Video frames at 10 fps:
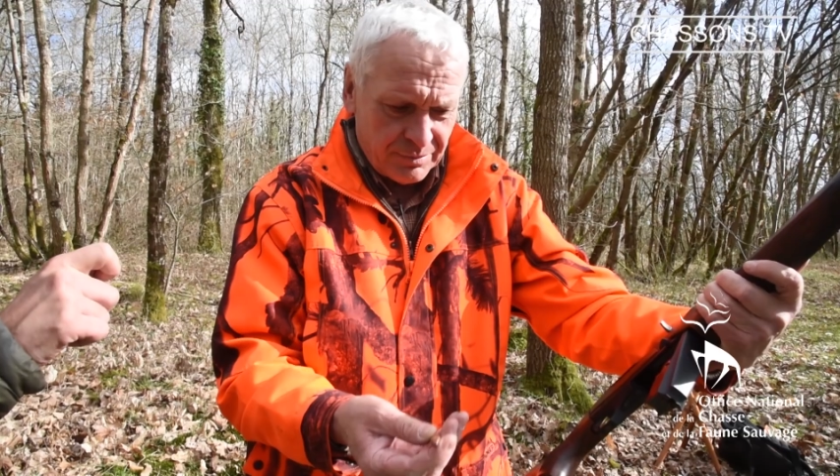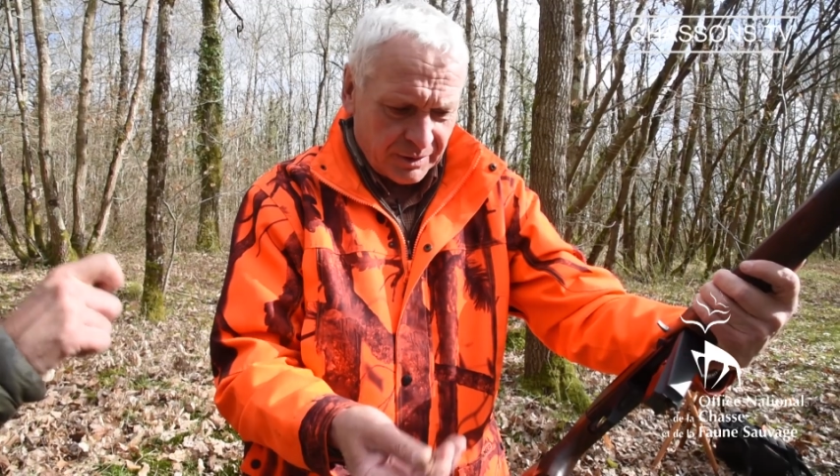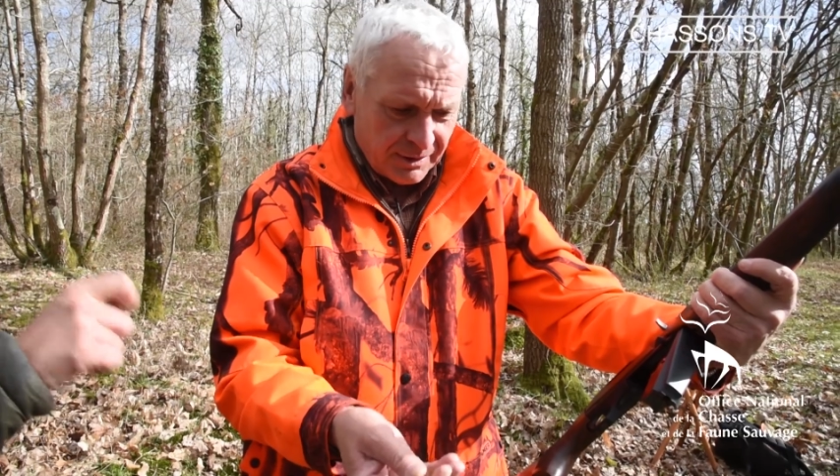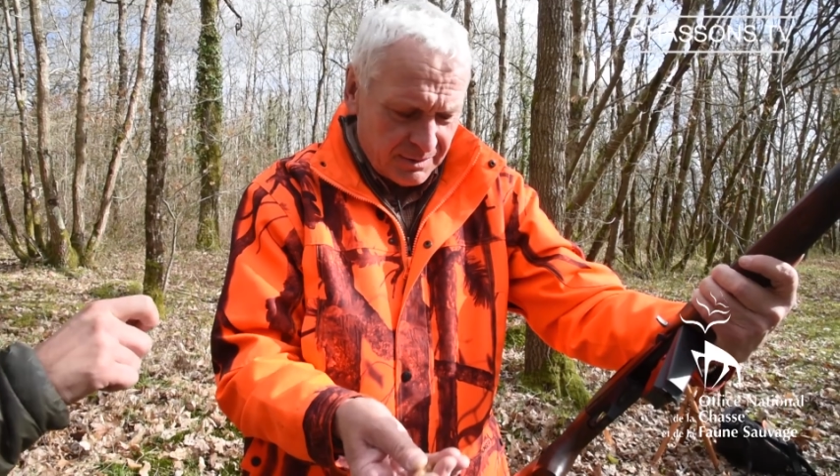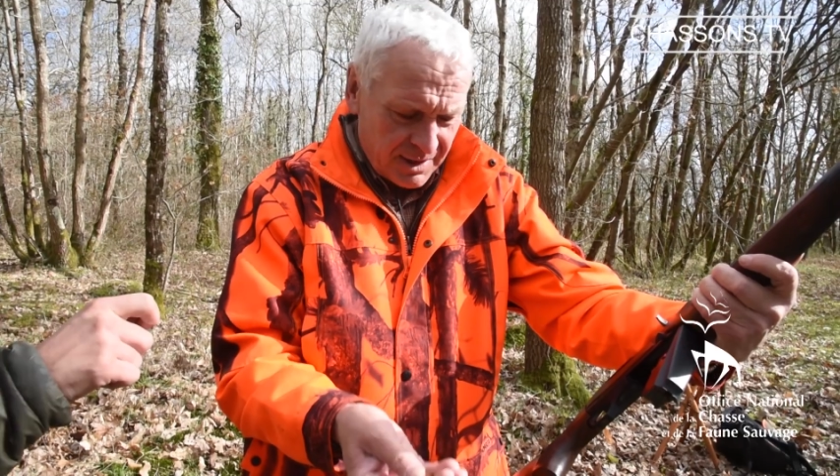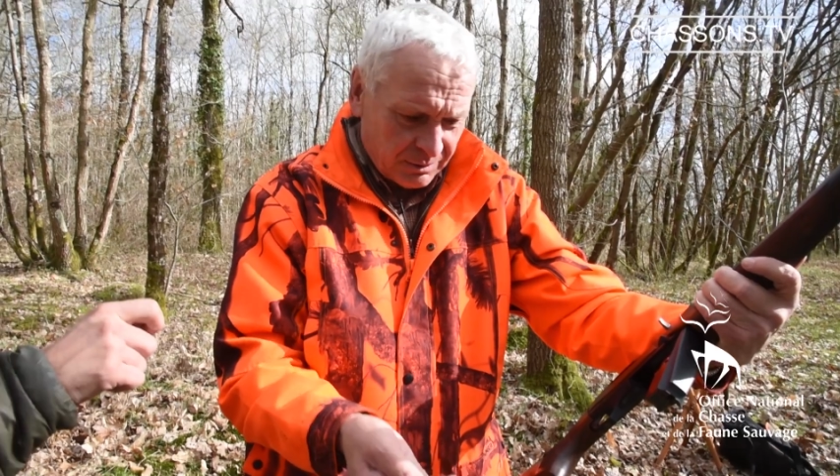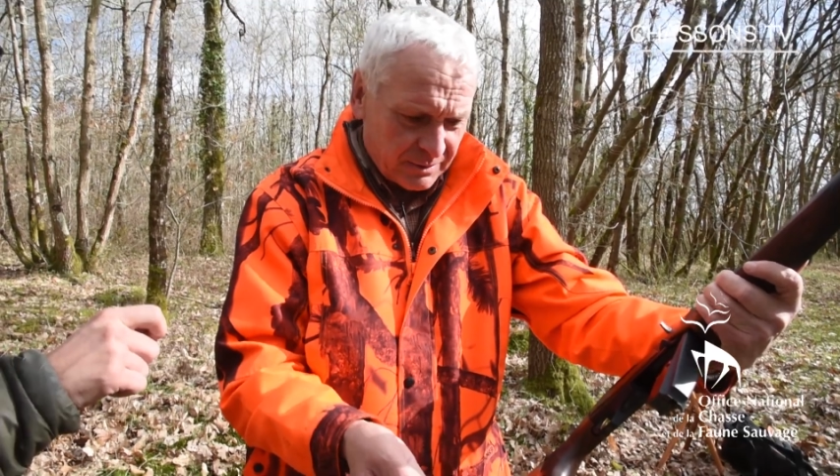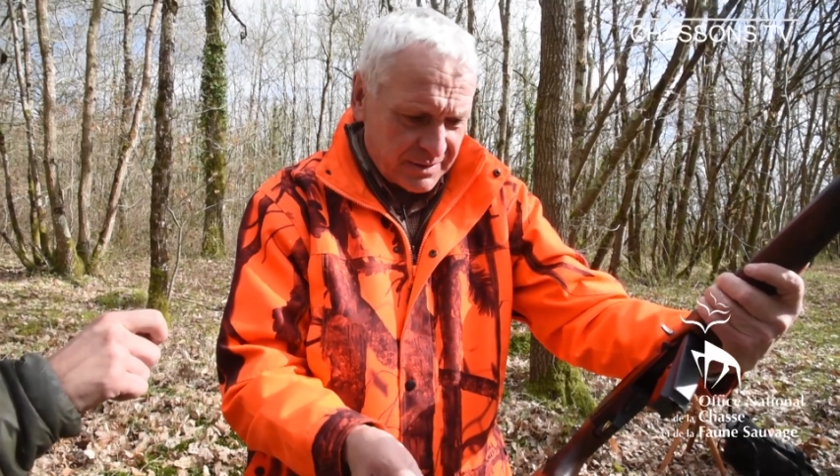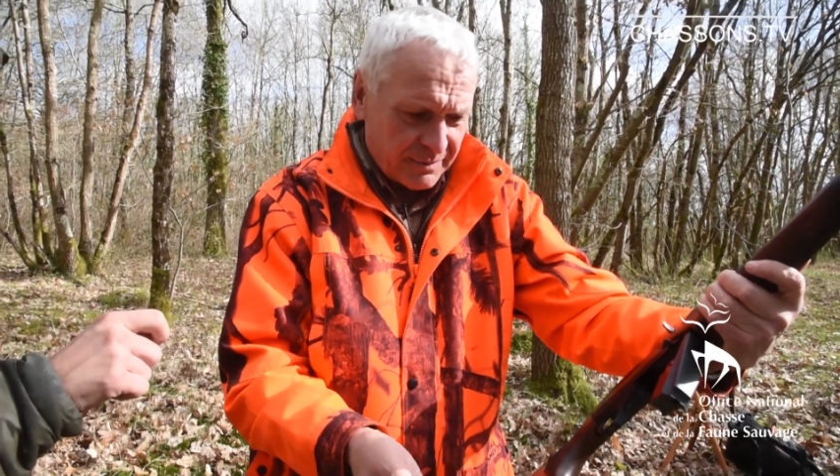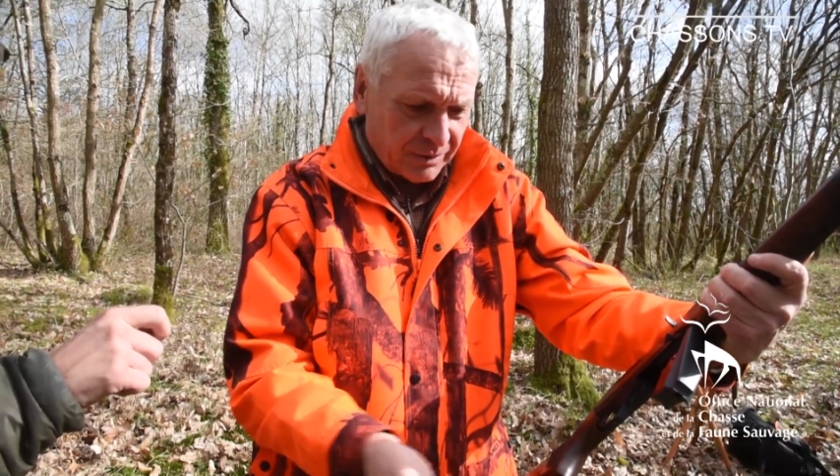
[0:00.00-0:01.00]
Je vais mettre la
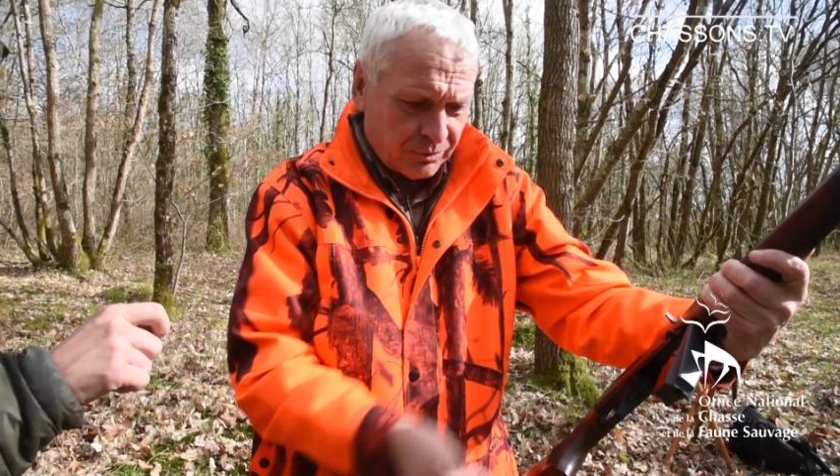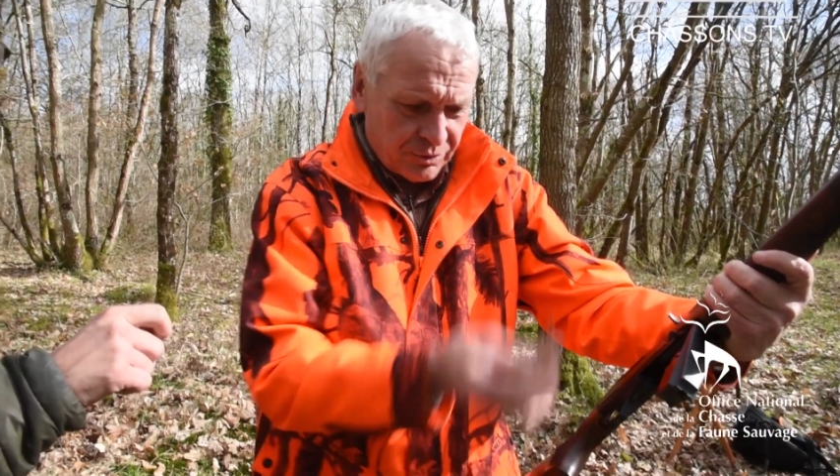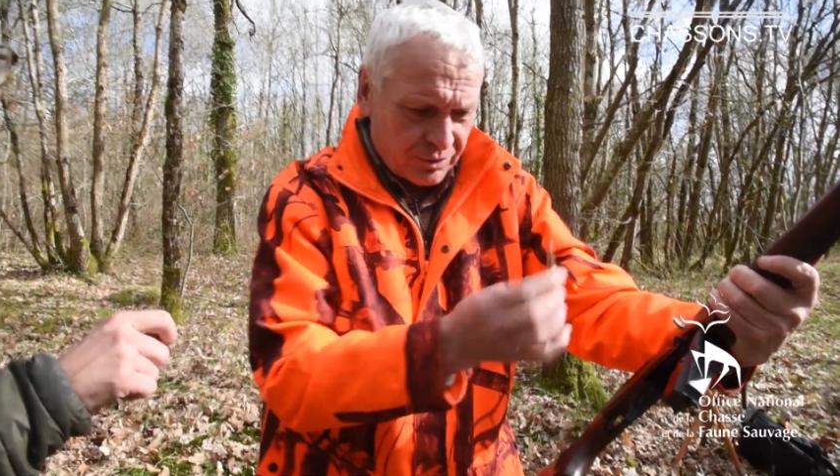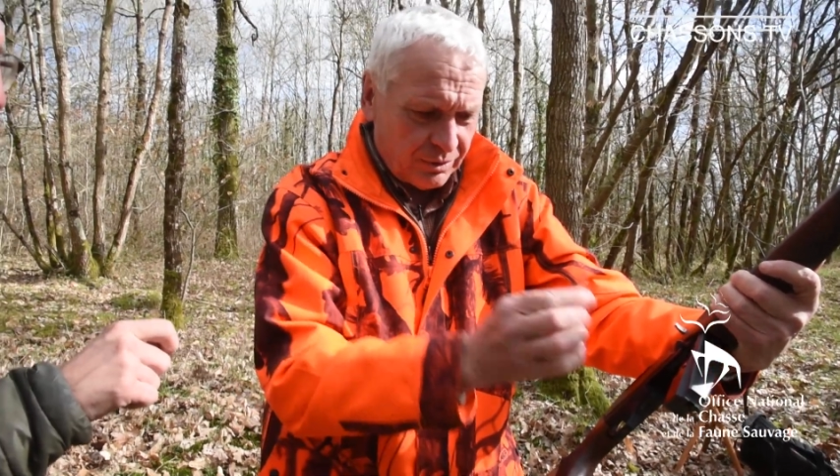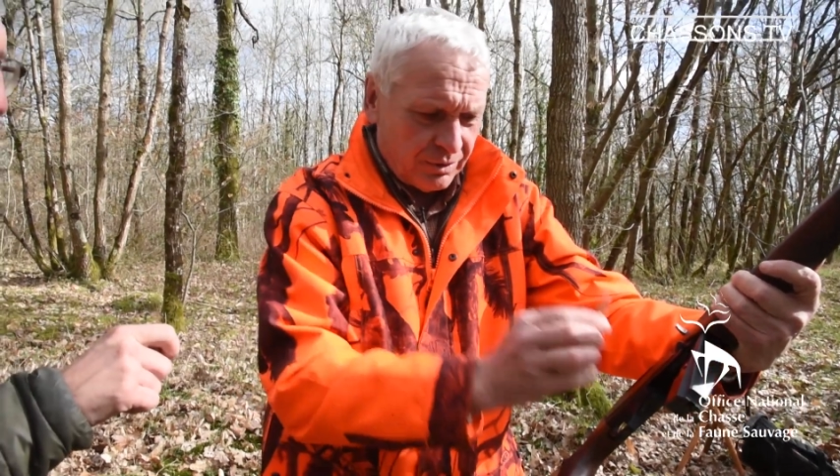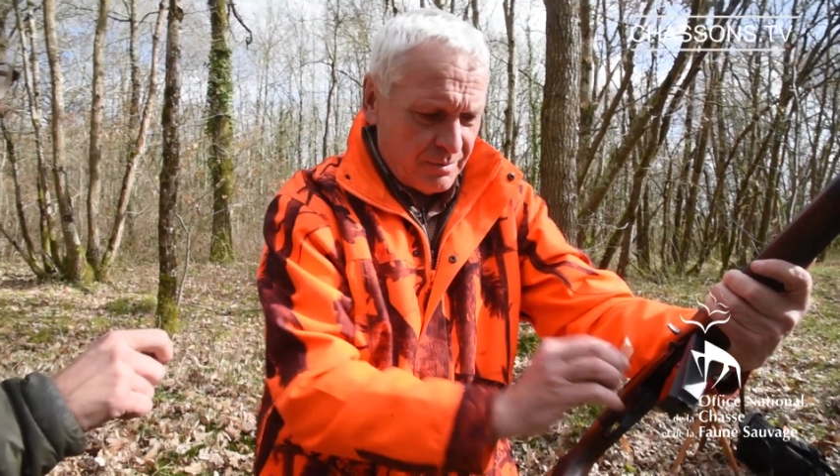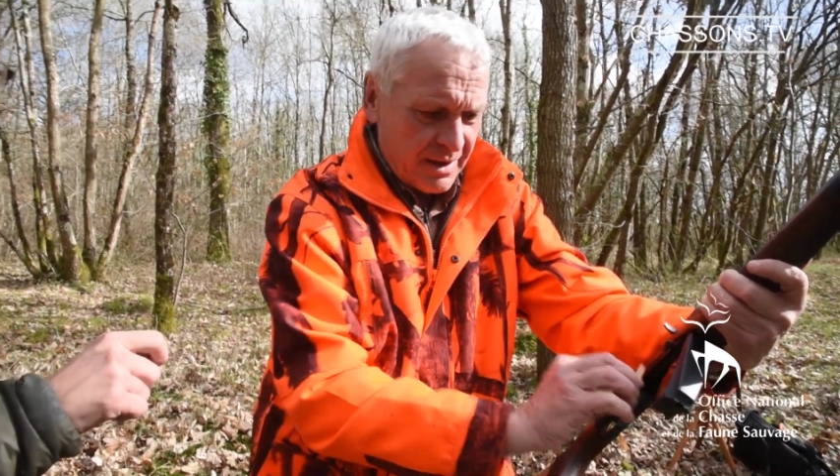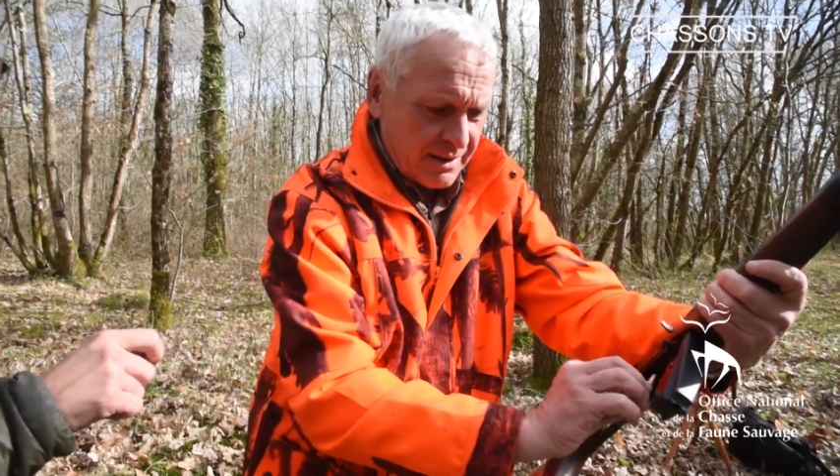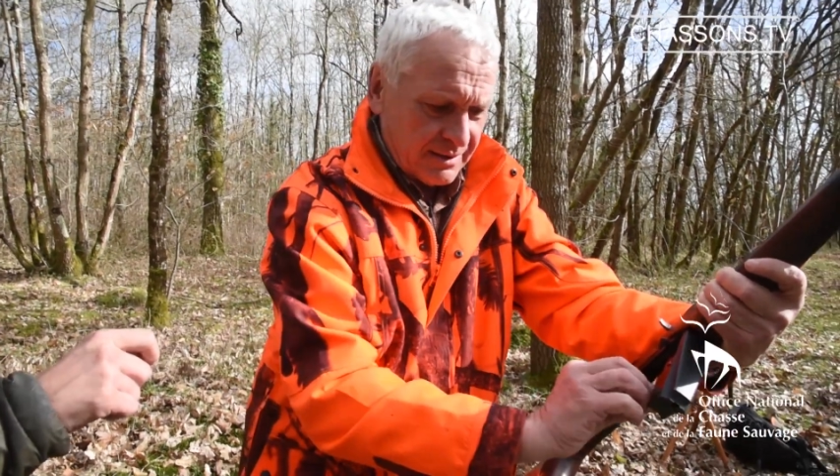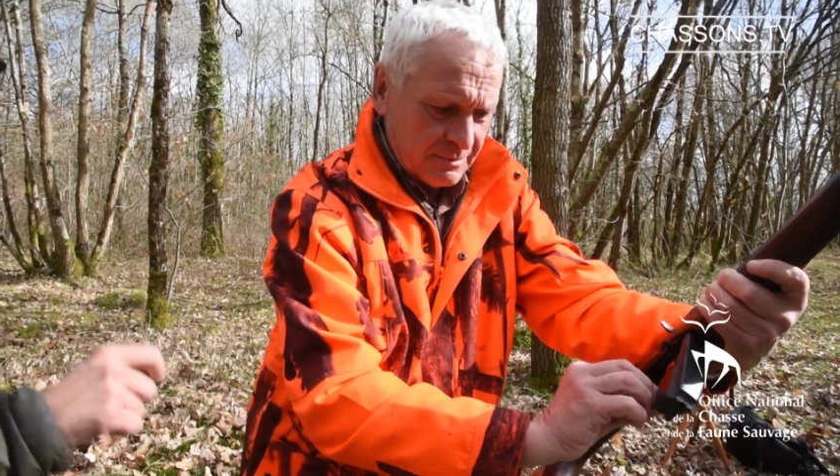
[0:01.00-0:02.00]
troisième cartouche dans le
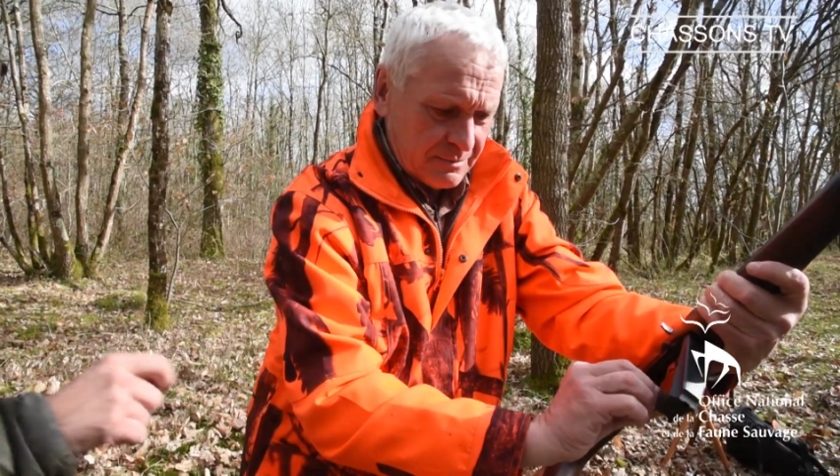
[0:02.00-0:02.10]
magasin.